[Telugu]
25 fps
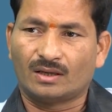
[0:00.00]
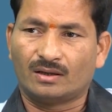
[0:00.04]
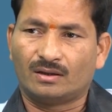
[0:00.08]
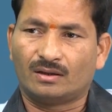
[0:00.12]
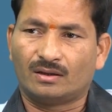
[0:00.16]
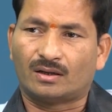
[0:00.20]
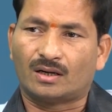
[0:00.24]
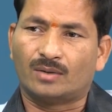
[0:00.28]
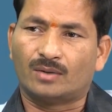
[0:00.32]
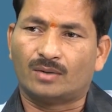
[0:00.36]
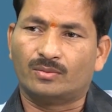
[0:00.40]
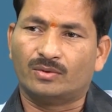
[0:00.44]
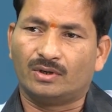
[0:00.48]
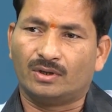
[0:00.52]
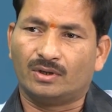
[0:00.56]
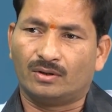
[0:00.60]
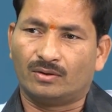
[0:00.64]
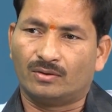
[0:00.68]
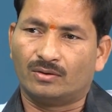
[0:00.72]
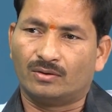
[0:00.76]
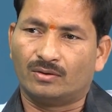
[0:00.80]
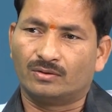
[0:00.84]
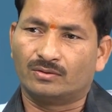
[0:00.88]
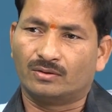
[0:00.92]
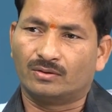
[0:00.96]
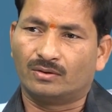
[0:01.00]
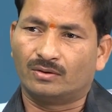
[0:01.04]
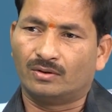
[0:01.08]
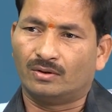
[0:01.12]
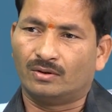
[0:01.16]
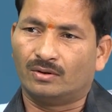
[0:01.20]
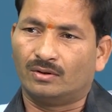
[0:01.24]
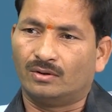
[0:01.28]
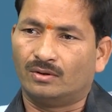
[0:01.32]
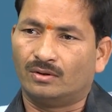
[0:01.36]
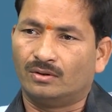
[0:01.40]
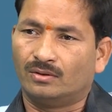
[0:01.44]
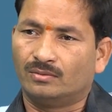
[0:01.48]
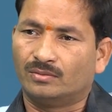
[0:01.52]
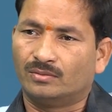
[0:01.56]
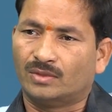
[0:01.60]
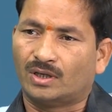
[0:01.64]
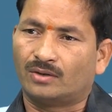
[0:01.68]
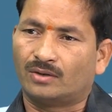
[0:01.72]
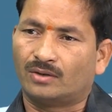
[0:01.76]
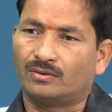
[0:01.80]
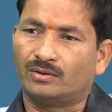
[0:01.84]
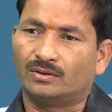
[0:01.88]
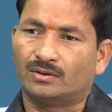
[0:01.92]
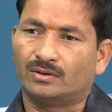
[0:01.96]
రాబోయే రోజుల్లో
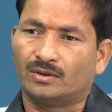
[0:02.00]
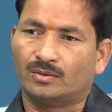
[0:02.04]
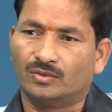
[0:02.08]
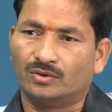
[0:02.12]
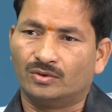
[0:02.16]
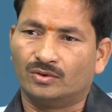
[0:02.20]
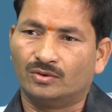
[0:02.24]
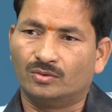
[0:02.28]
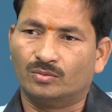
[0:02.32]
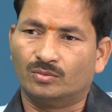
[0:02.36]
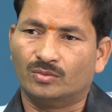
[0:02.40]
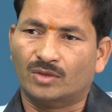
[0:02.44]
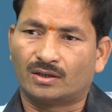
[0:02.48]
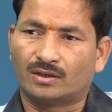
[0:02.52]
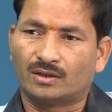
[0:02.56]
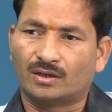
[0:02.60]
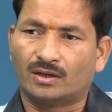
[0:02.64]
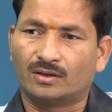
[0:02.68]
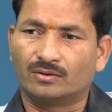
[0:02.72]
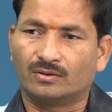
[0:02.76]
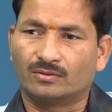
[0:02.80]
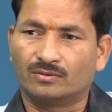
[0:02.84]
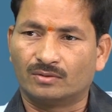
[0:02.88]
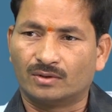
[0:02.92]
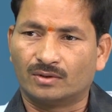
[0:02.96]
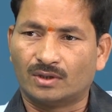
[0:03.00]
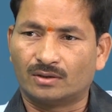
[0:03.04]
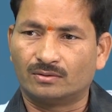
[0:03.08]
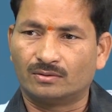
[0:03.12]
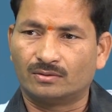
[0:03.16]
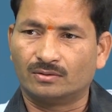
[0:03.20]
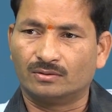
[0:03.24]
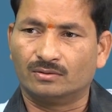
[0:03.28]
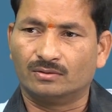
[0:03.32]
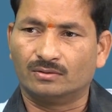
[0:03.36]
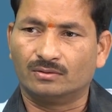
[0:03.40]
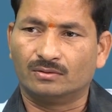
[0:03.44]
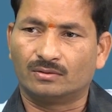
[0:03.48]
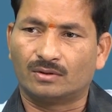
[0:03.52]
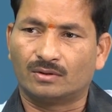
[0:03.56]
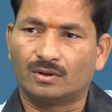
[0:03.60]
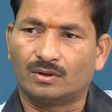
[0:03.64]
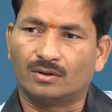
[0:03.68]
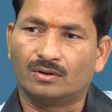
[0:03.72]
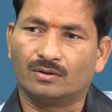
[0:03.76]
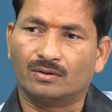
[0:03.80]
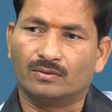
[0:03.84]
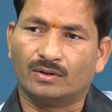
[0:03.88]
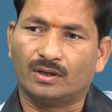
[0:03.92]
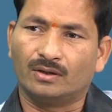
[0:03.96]
మనం ఇంతకుముందు మాట్లాడుకున్నట్టు
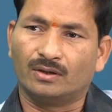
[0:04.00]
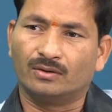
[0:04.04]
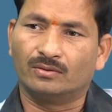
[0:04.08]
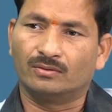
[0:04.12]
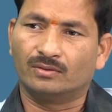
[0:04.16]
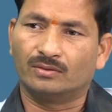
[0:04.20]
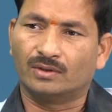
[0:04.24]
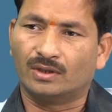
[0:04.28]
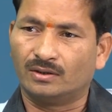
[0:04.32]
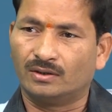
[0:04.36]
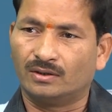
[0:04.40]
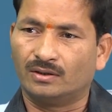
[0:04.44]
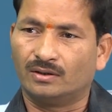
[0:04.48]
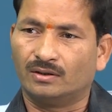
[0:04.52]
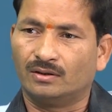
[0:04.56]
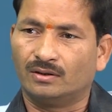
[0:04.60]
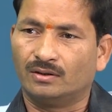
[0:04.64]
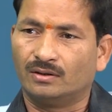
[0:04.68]
రెండు వేలు ఉన్నది